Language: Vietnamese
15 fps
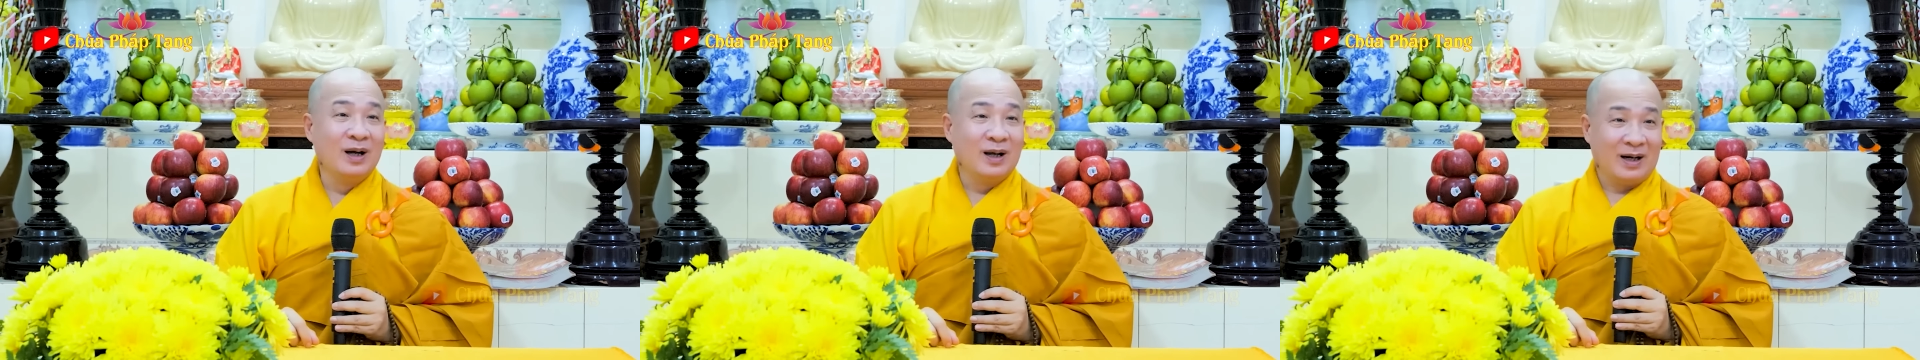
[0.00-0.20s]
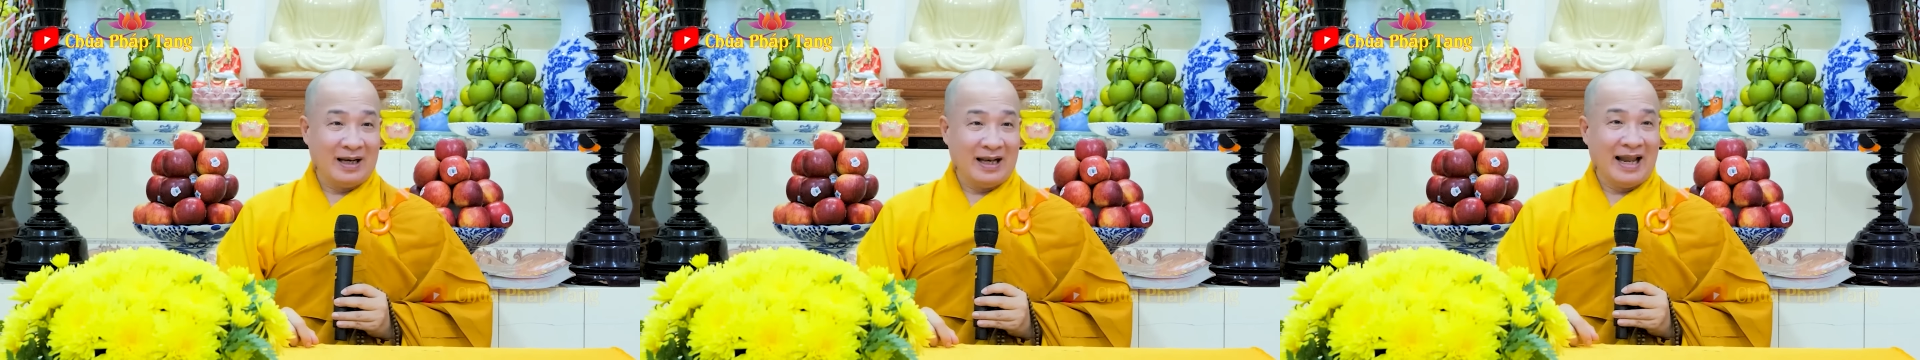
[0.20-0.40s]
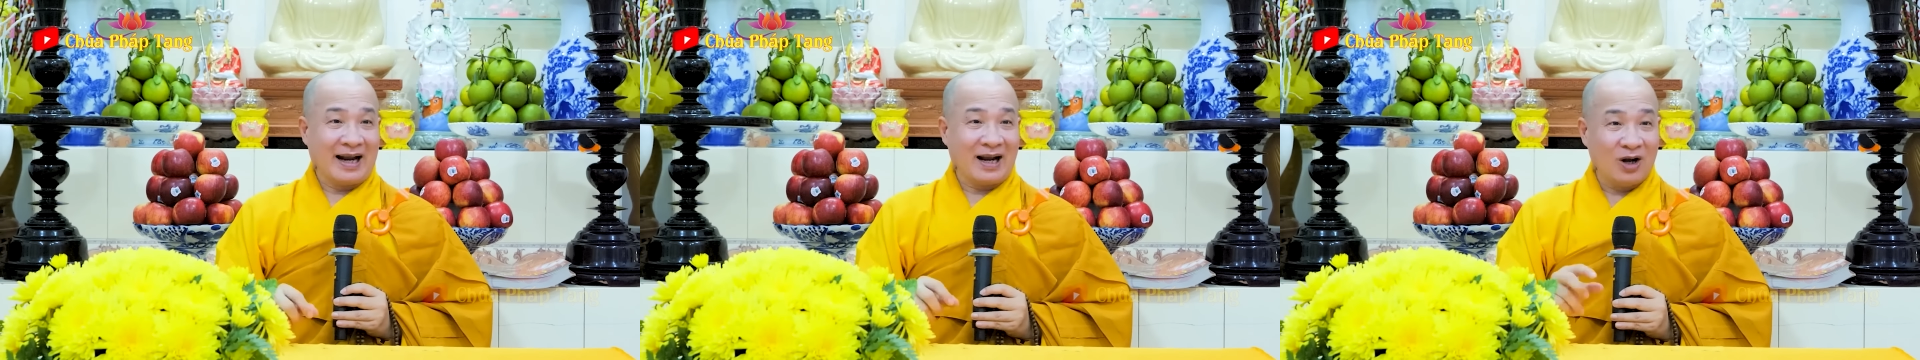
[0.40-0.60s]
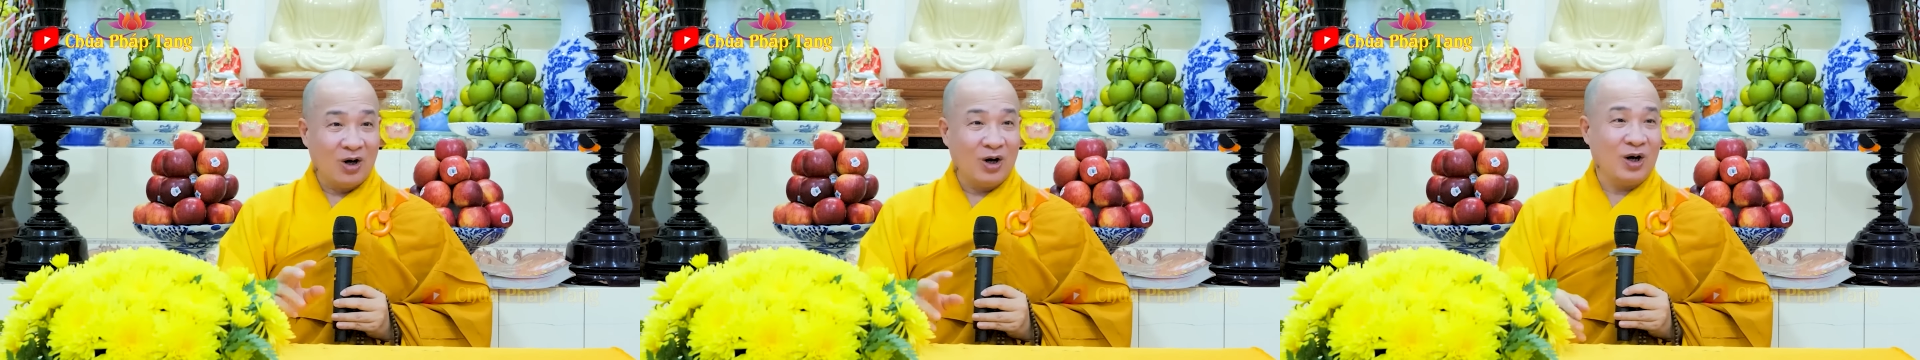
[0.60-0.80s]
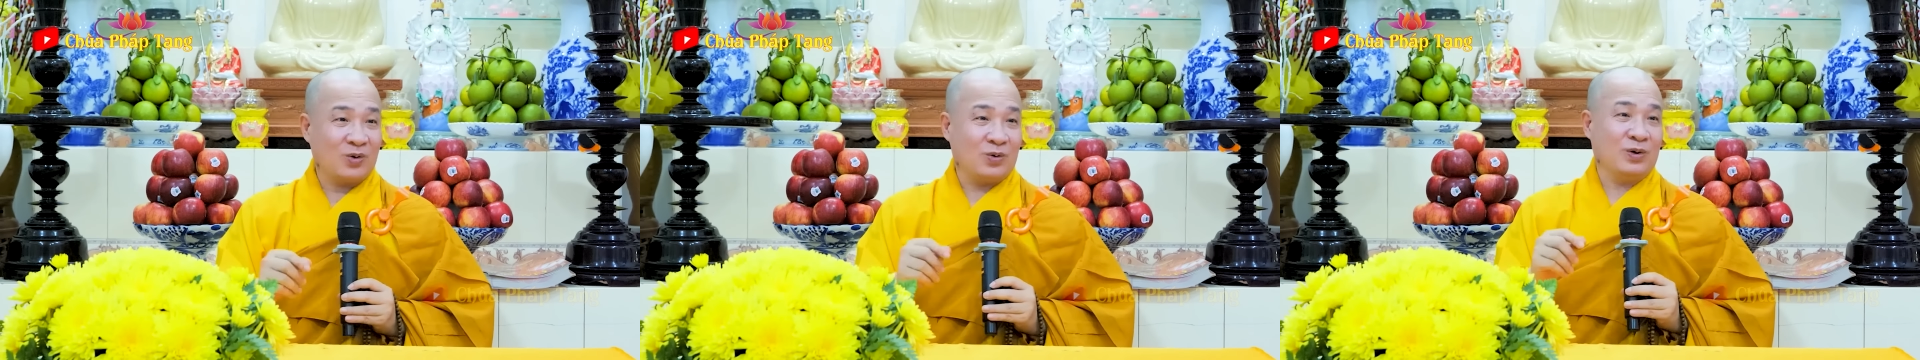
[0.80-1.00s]
là
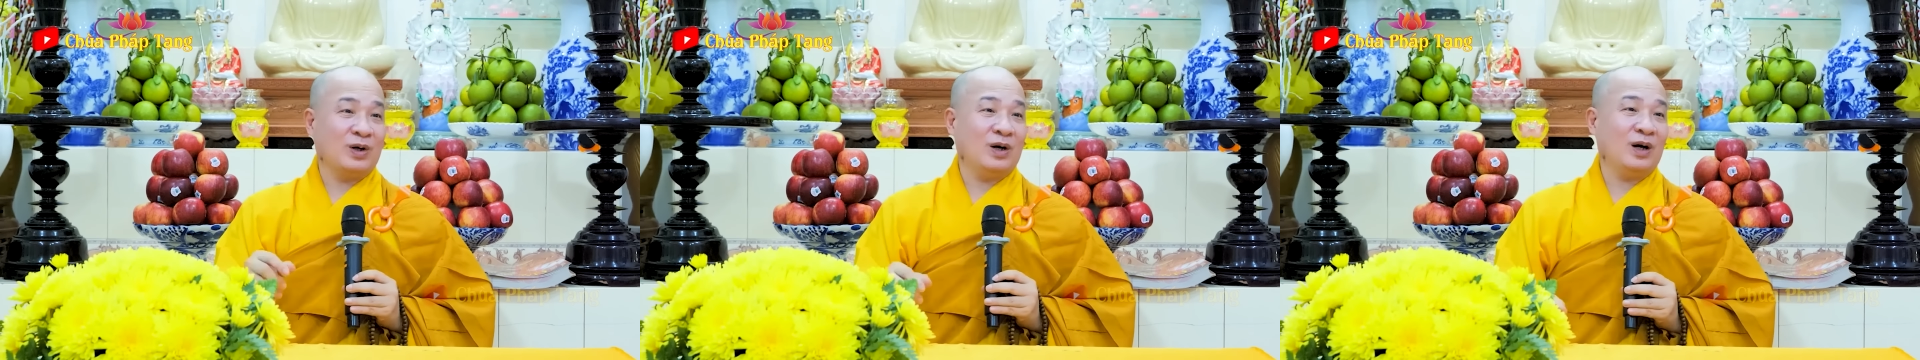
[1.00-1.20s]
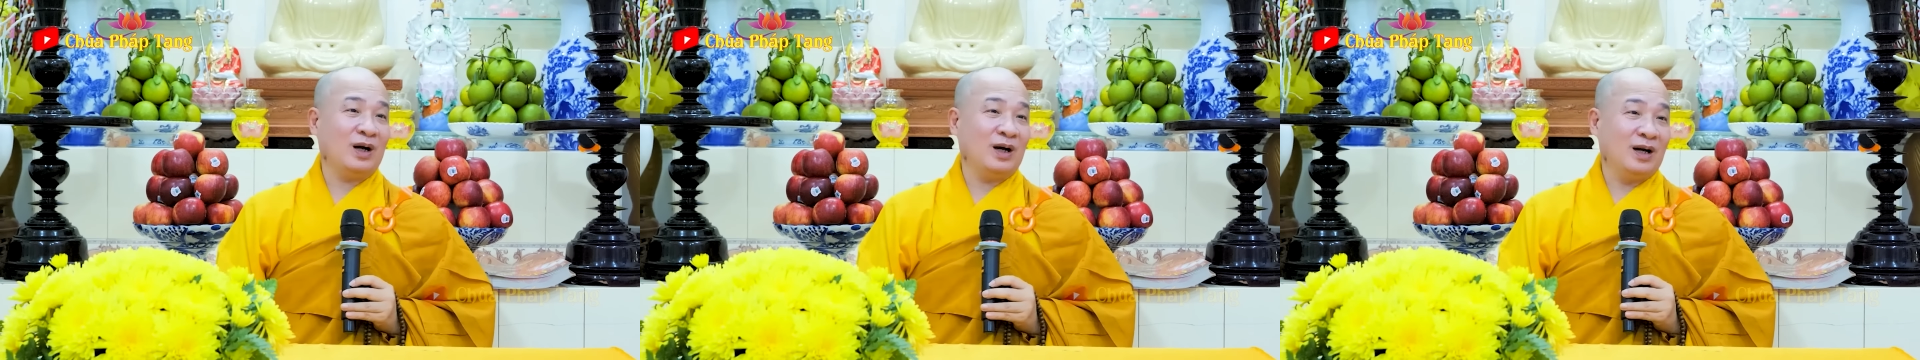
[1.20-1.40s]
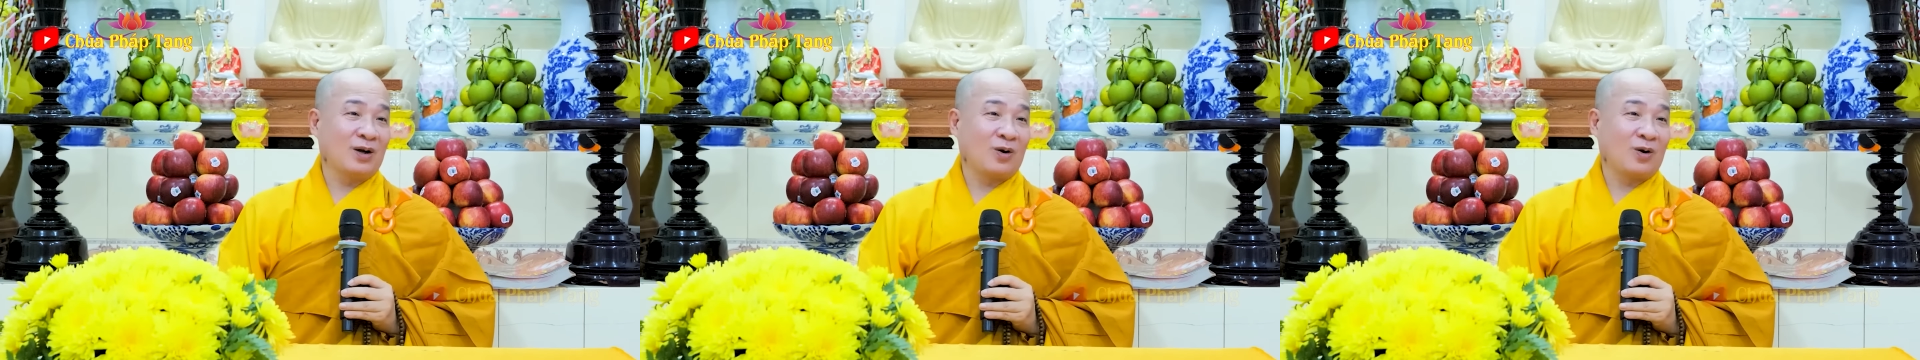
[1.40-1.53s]
ngon của nó,